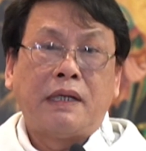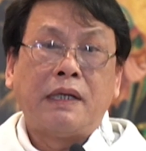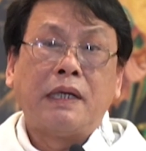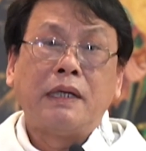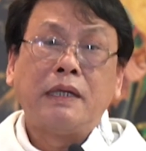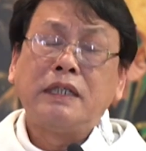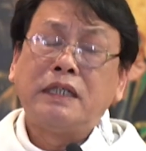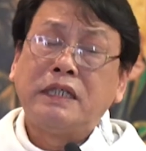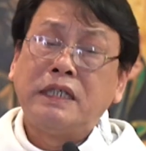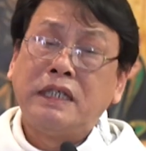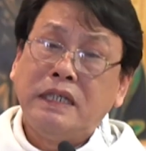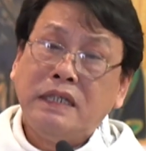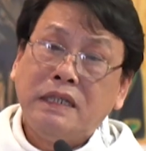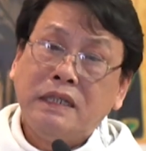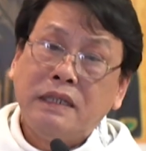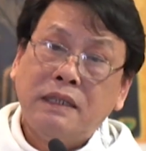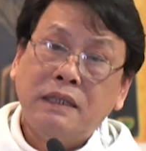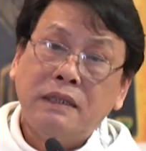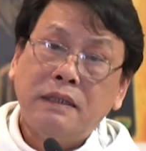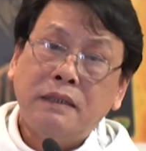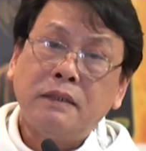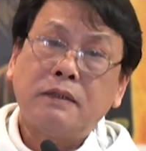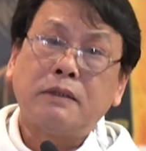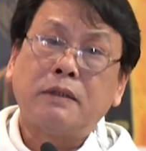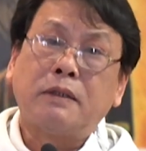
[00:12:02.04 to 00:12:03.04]
đấng gìn
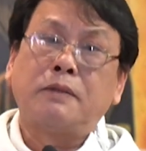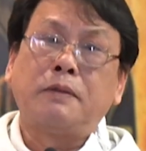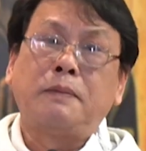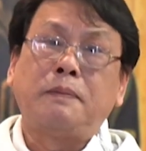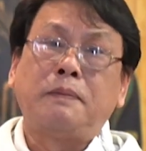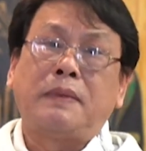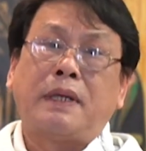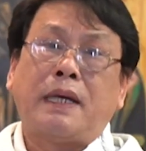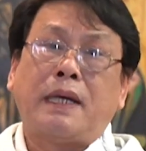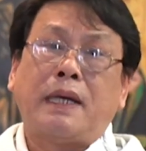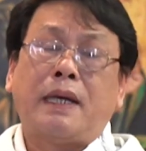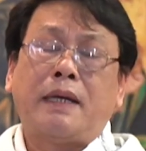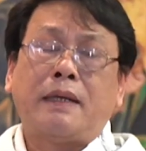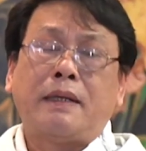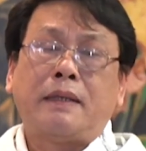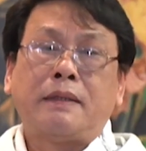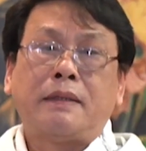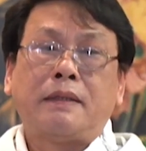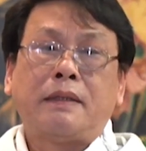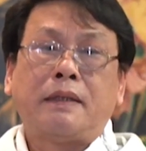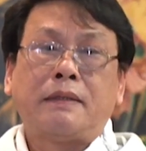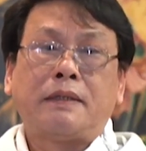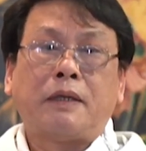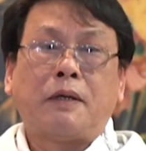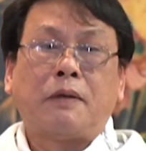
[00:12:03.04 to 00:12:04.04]
giữ cho chúng ta
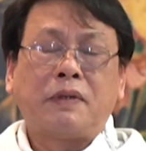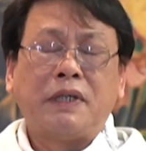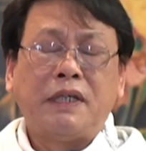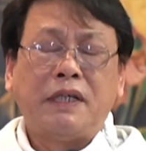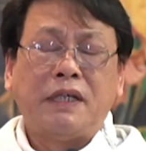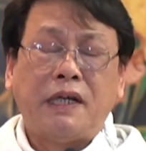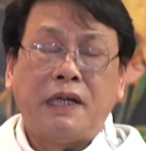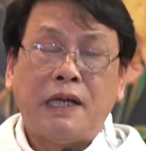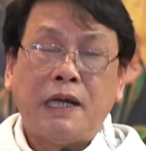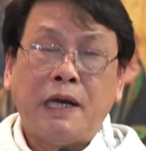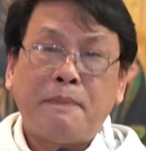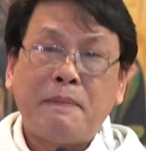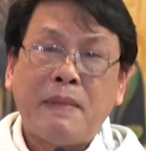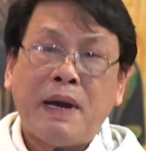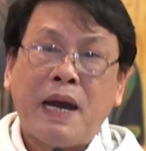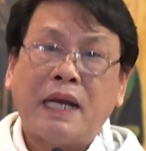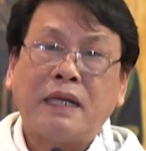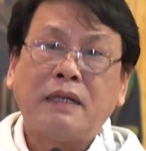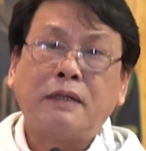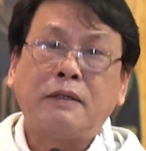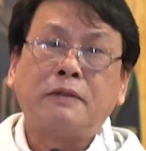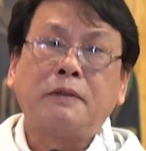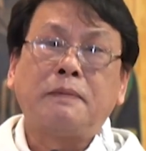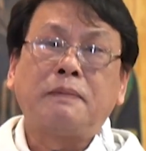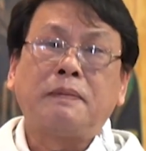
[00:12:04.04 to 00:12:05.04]
sau khi người đã
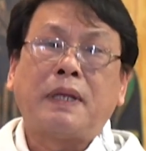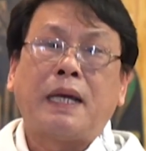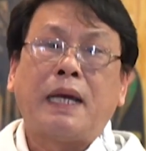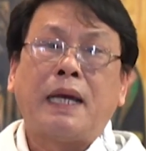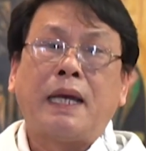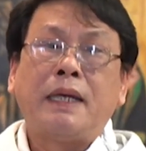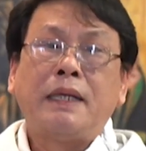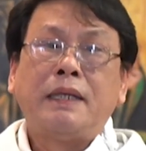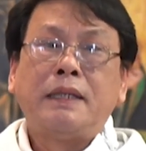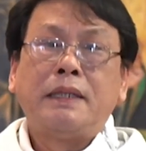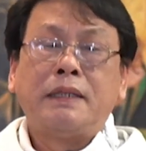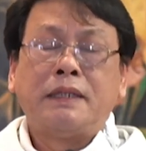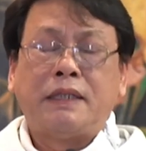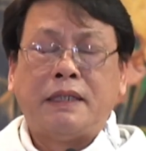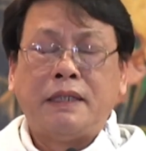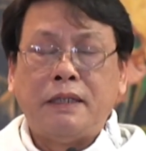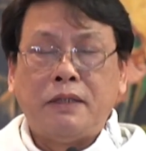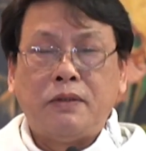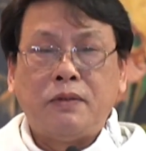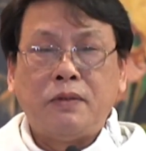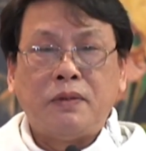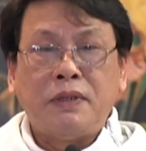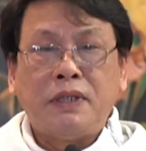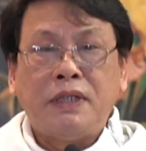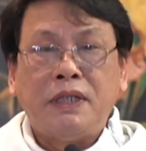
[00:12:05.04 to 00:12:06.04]
ban cho chúng ta
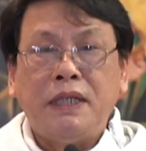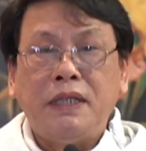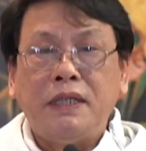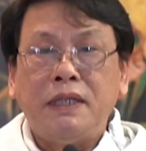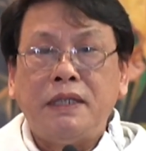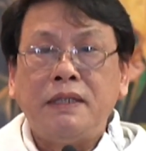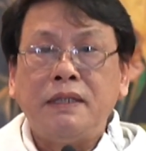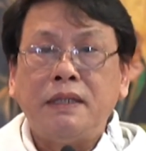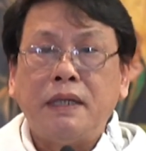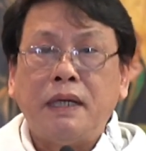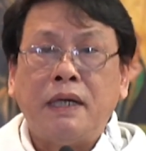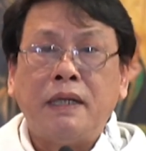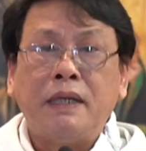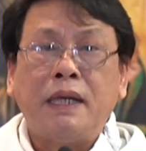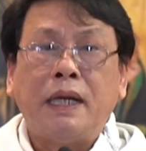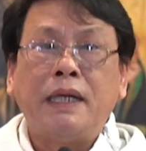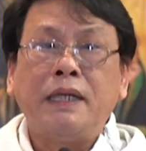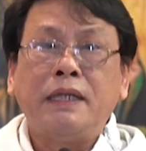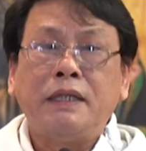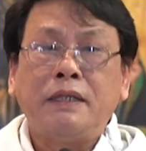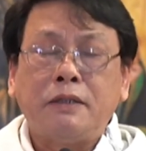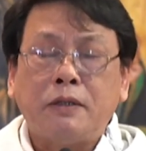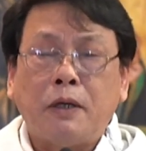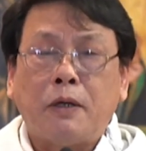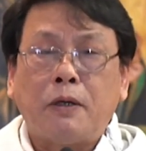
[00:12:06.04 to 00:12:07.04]
xin chúa gìn giữ ơn
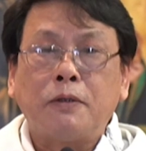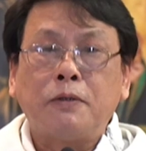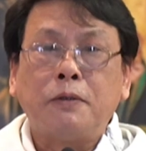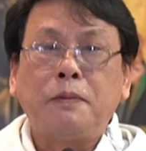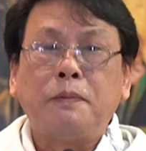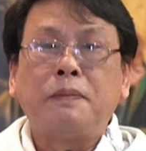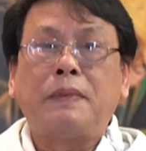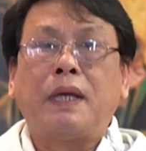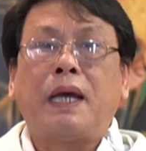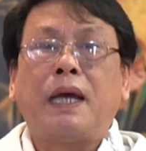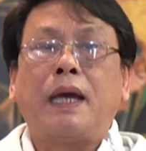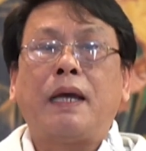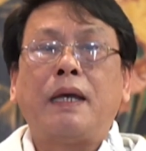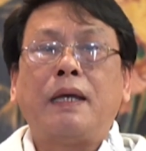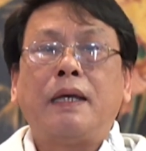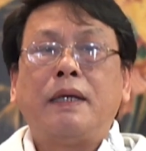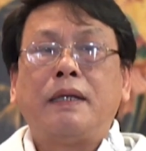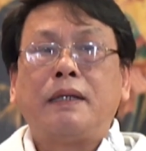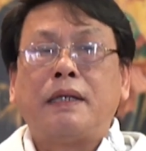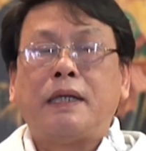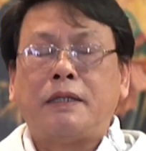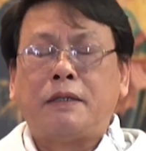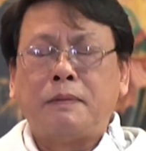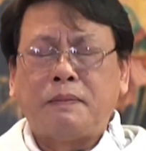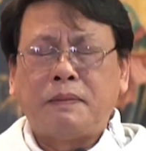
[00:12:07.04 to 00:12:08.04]
ấy cho chúng ta
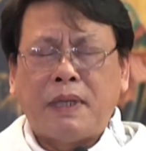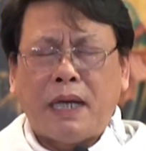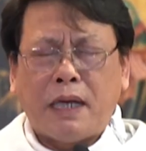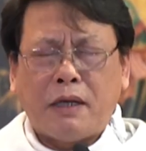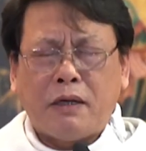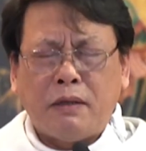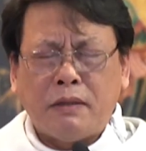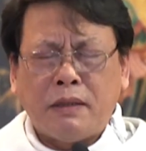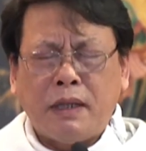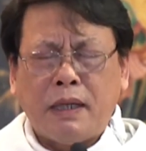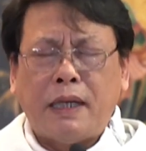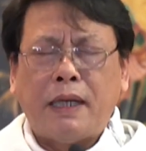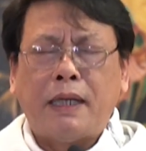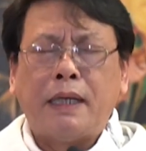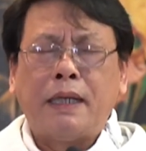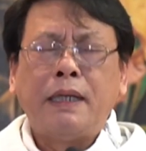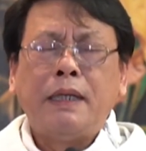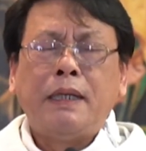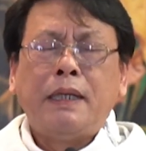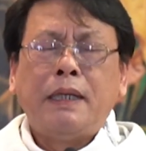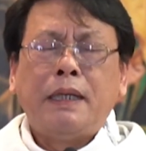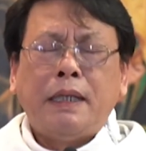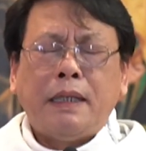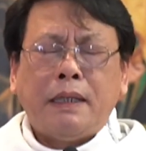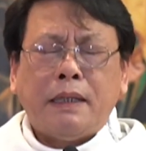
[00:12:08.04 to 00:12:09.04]
để chúng ta có
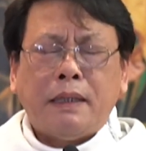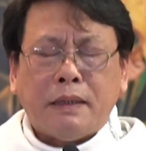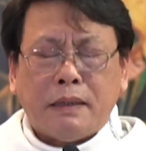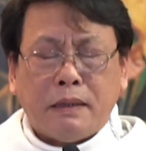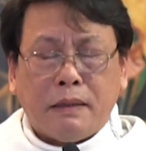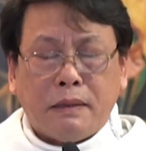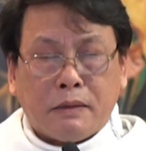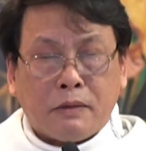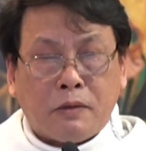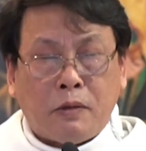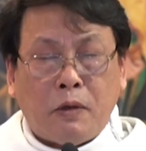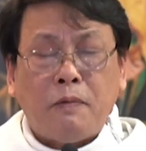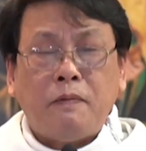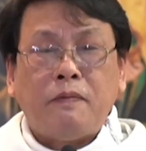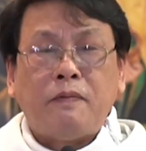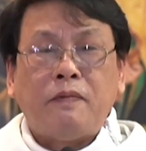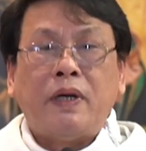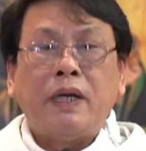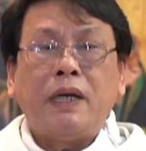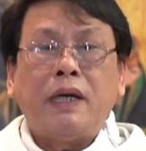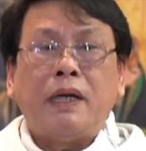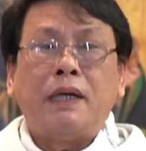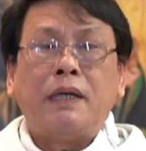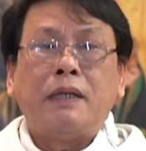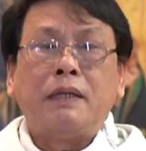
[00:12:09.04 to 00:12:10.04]
thể cùng
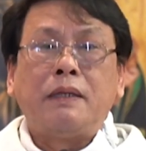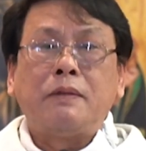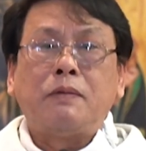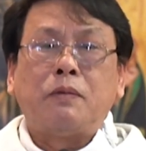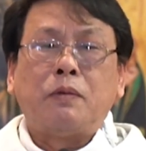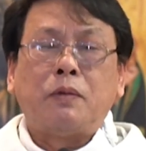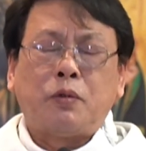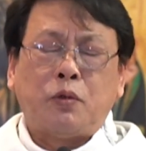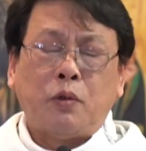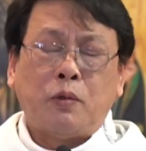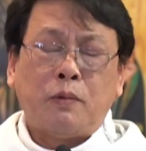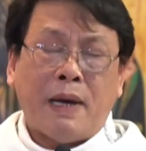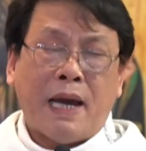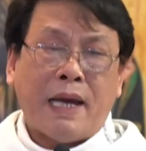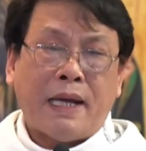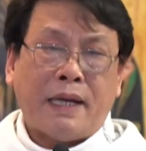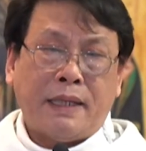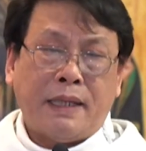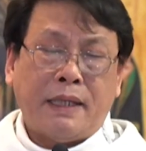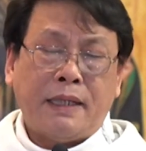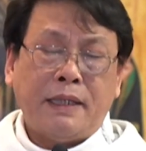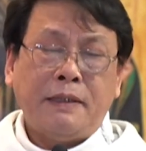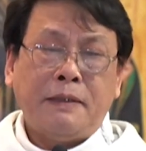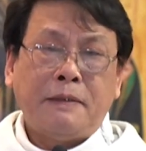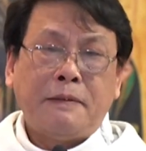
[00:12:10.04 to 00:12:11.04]
với ơn của chúa
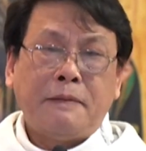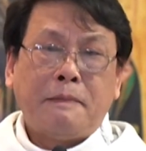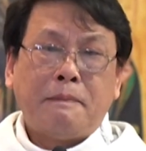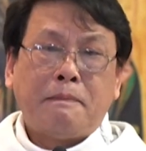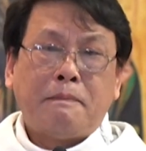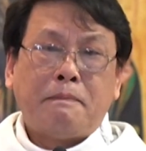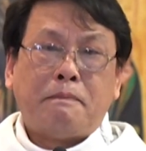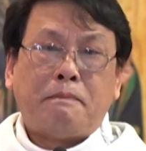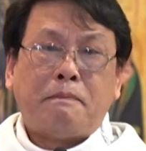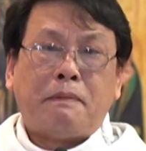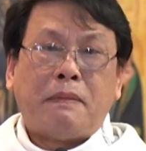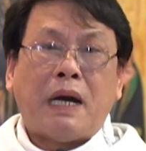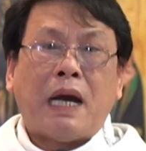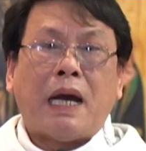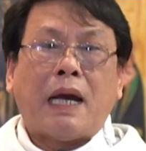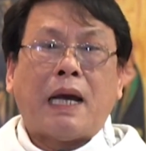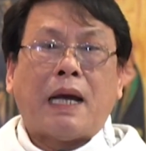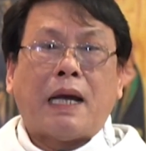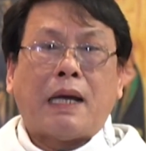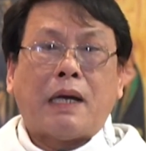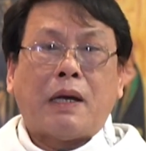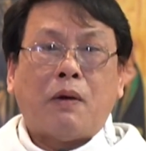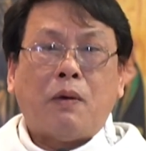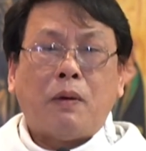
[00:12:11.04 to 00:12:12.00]
ban đấy mà